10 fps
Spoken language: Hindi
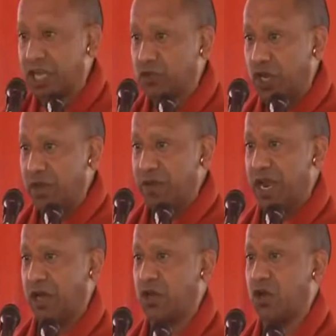जुड़ी हुई
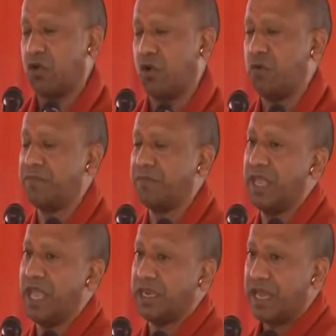नगरियों को
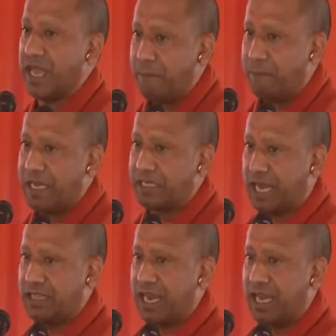एक नई
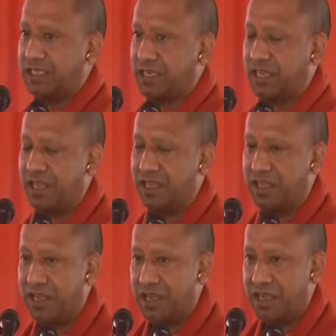पहचान दिला सके
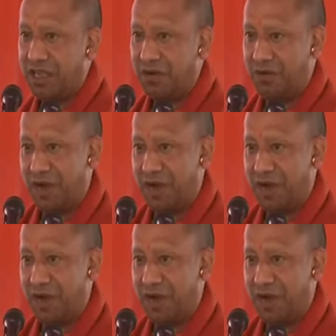वह